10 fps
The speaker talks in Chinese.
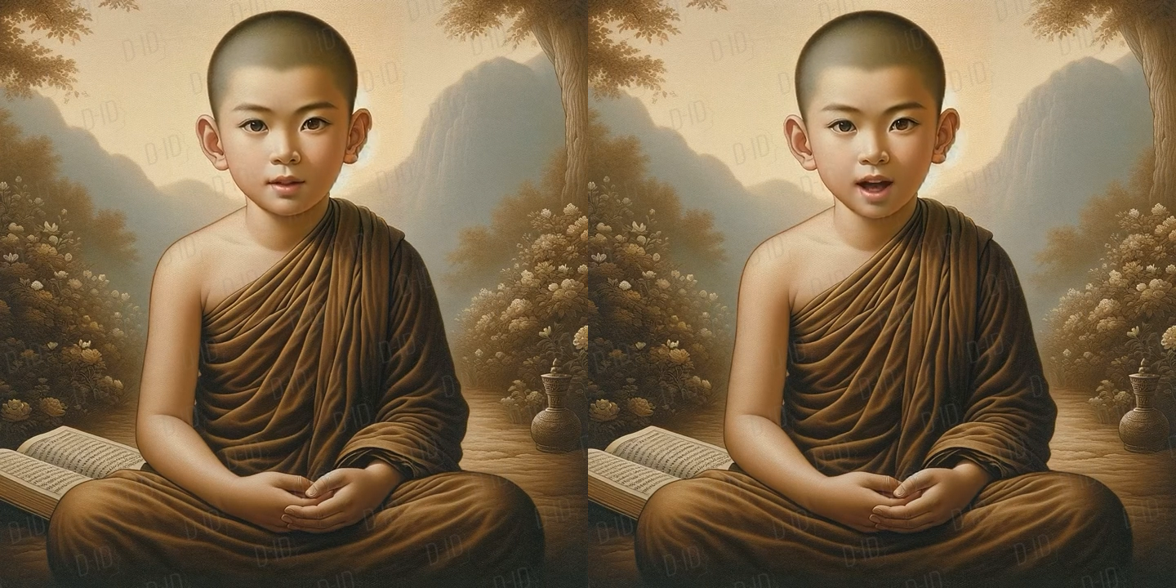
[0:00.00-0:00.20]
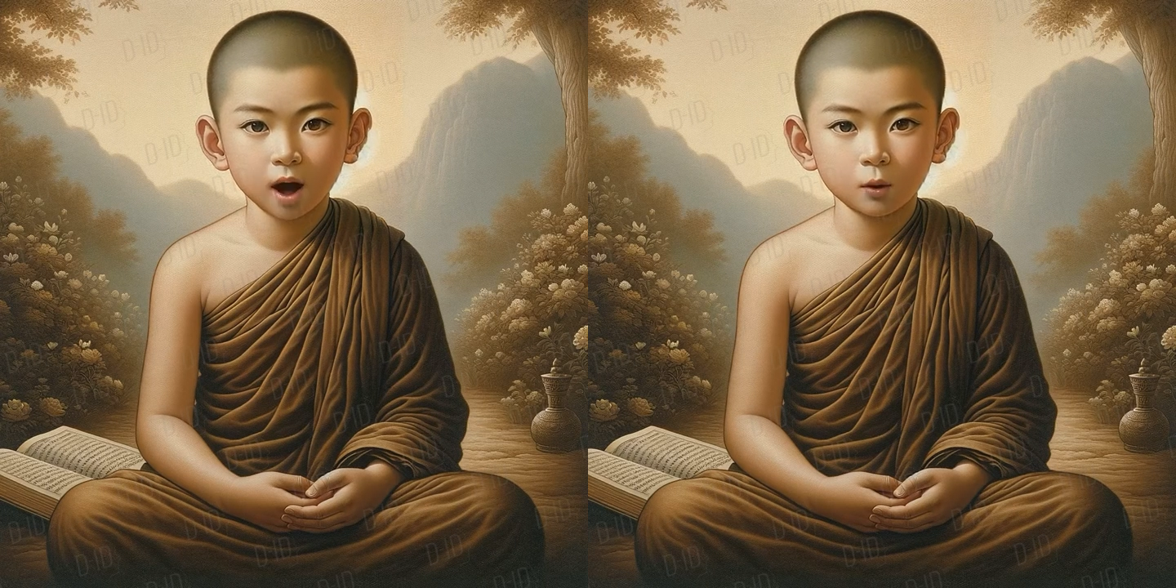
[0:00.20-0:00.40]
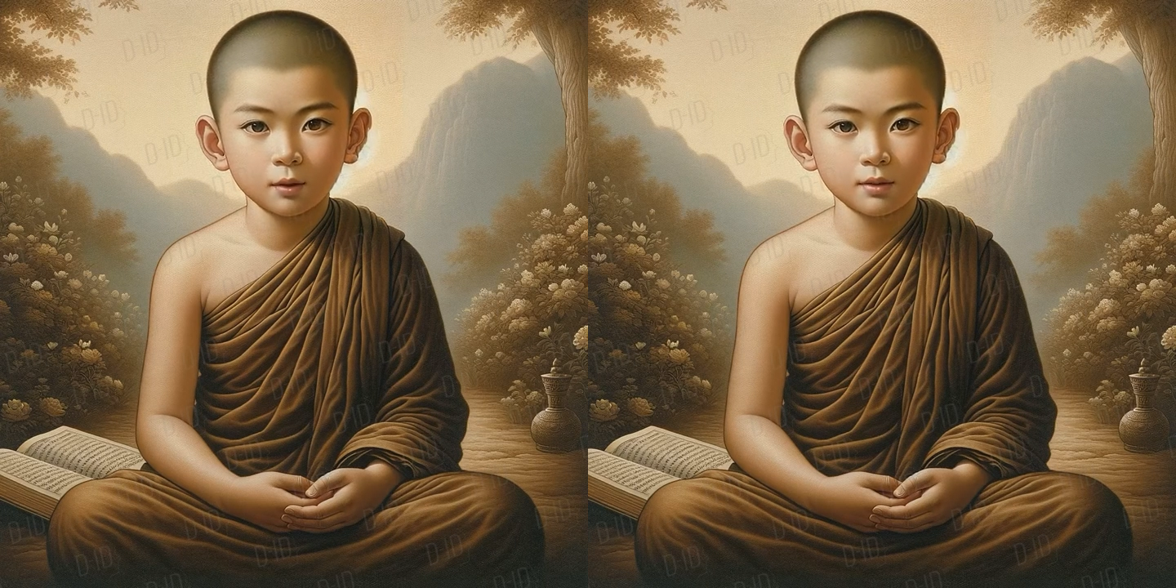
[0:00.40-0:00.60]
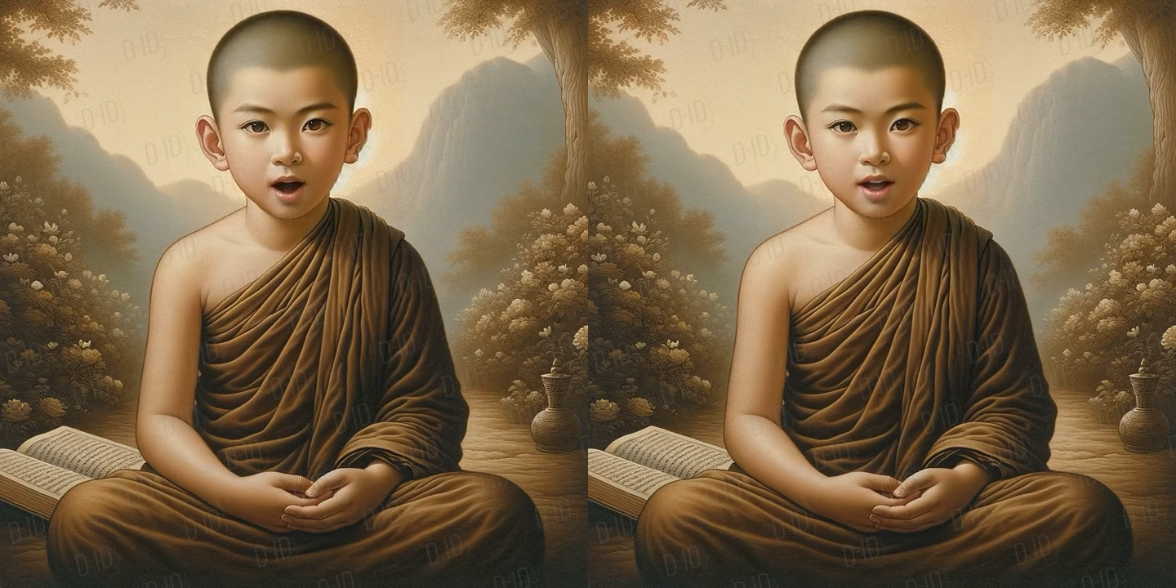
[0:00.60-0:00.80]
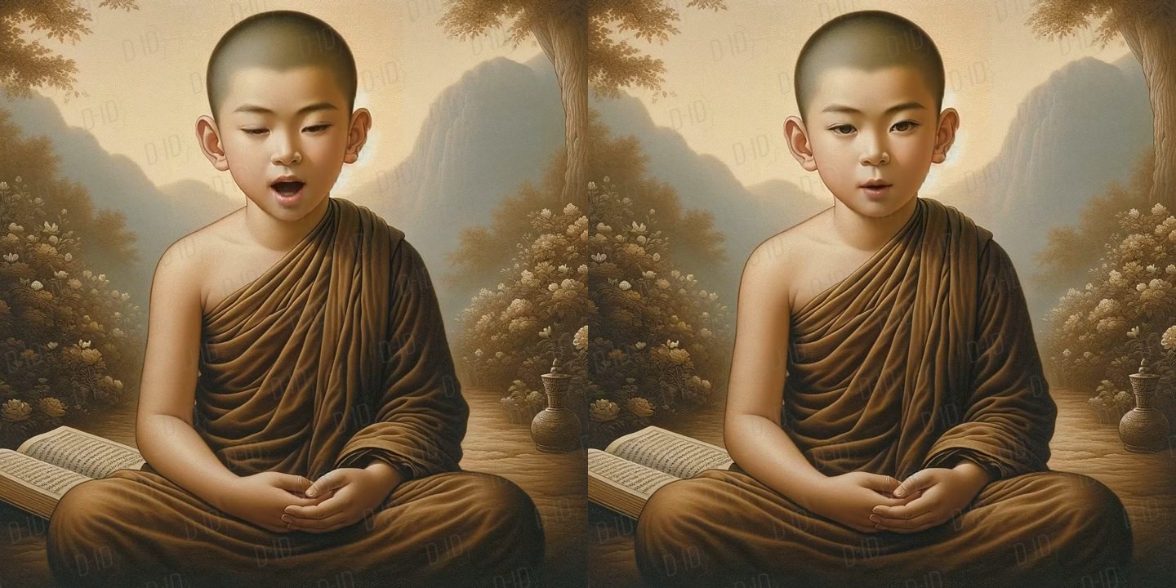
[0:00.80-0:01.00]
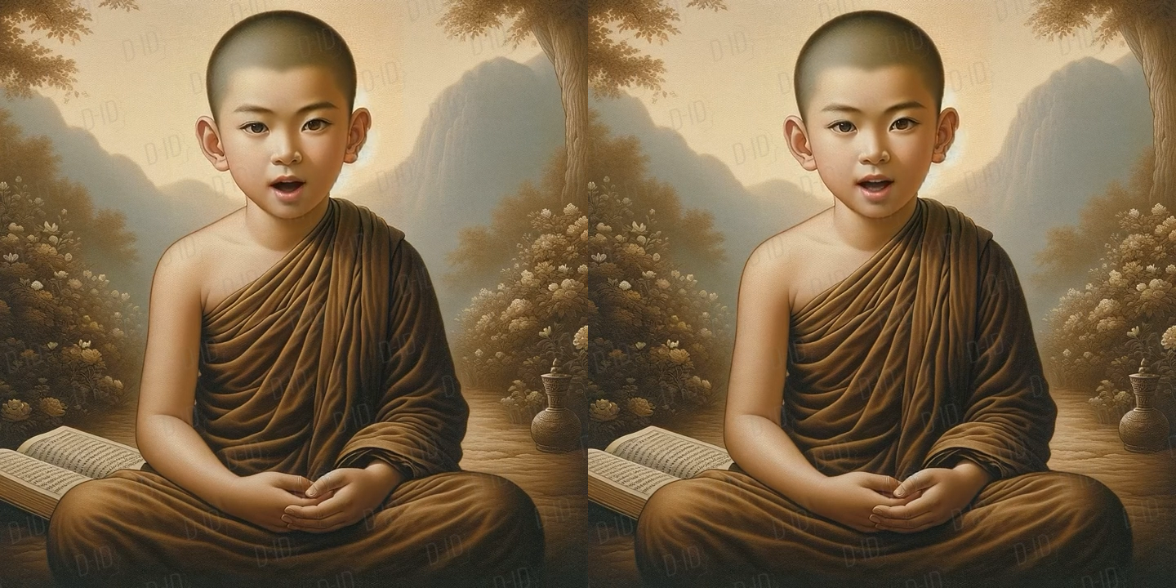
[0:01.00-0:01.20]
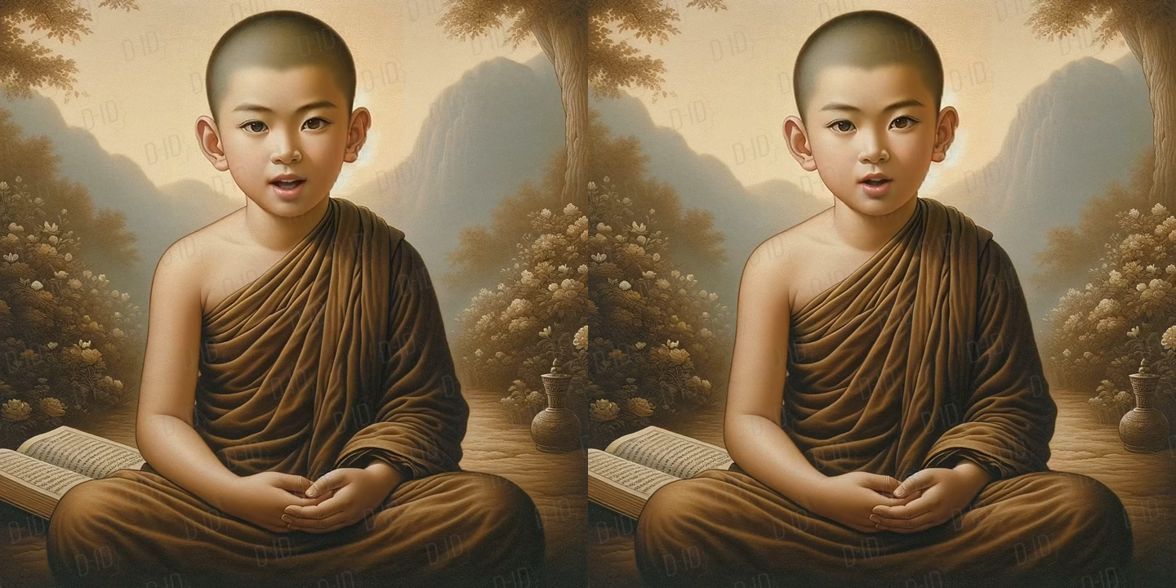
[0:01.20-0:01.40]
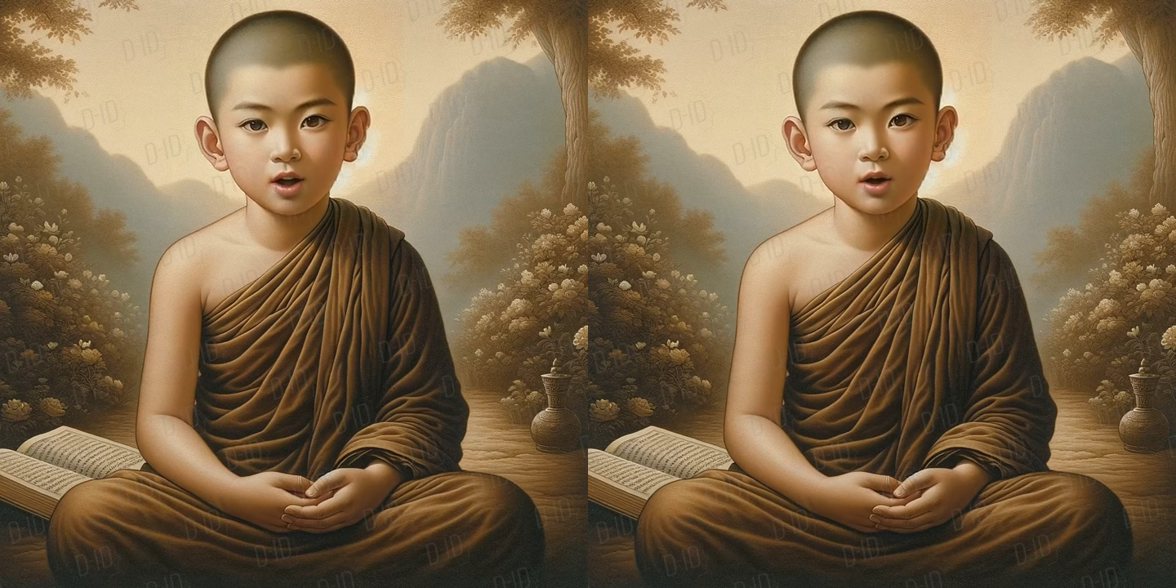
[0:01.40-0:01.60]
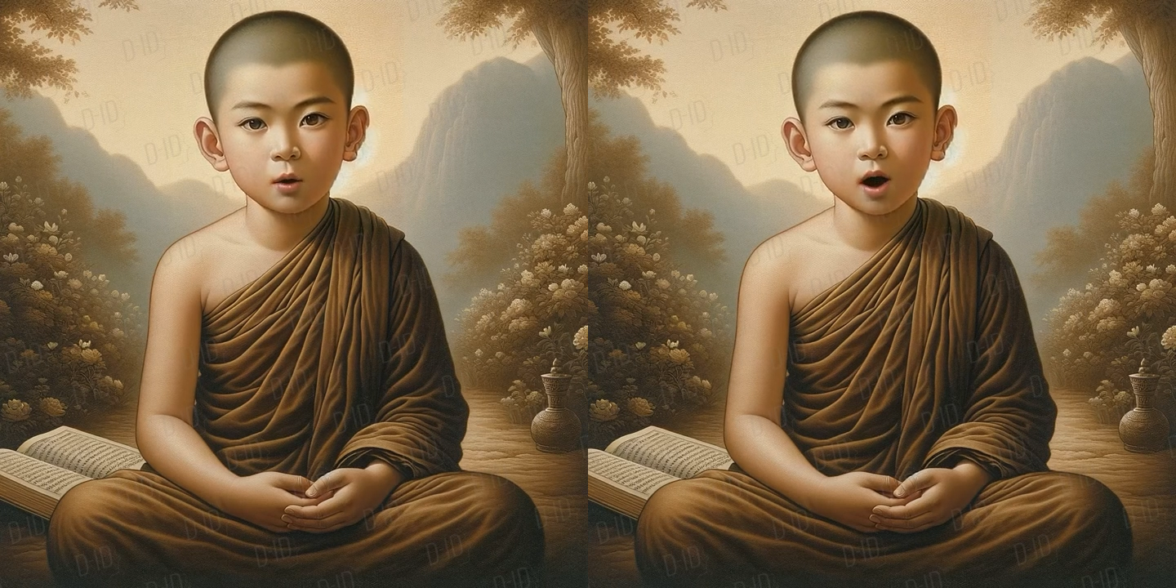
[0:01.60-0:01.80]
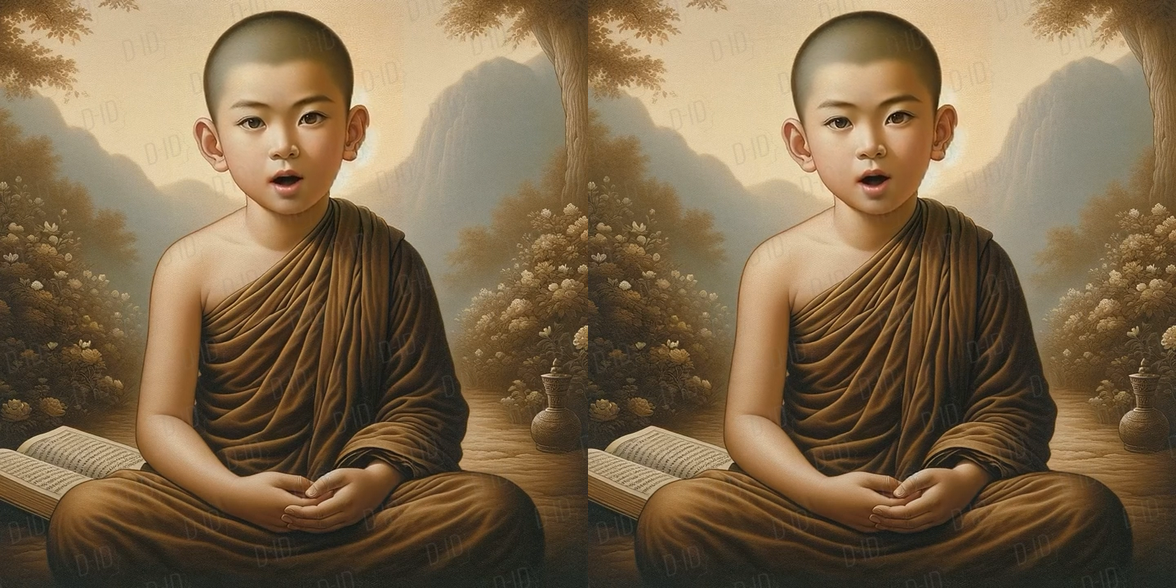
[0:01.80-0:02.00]
当我们放下外在的执
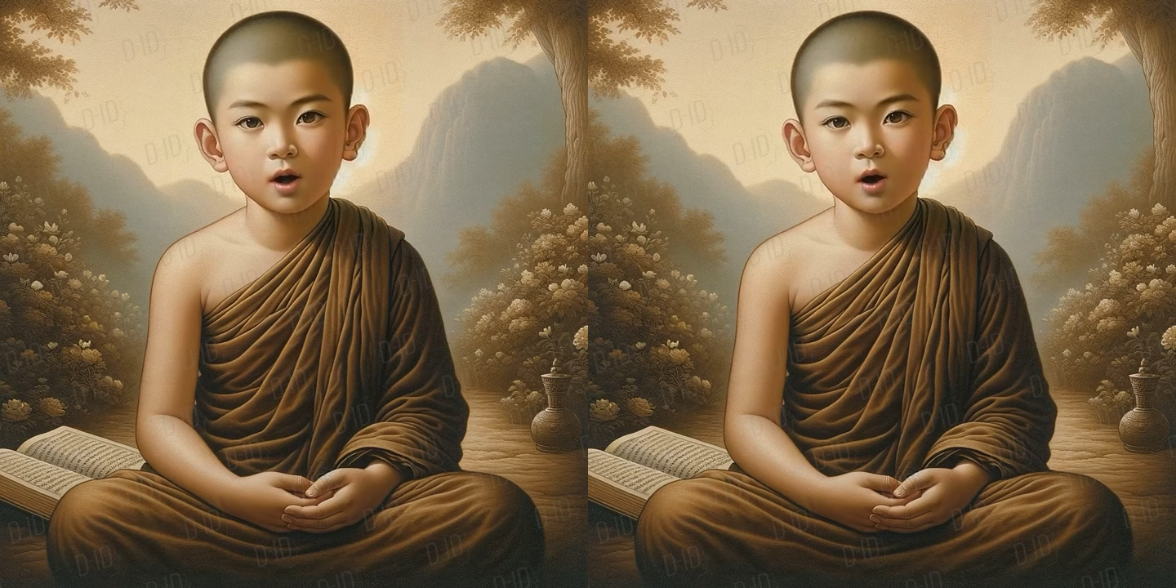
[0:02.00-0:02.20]
着，